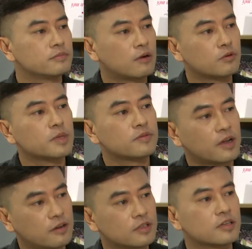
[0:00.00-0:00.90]
màu của mình
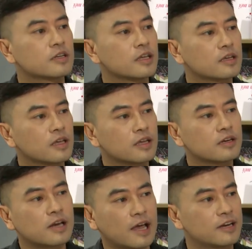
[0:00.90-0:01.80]
vào trên cái cái cái
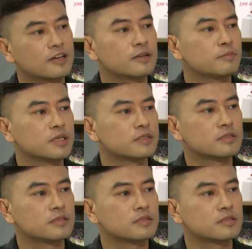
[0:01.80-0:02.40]
đường lai đó là mình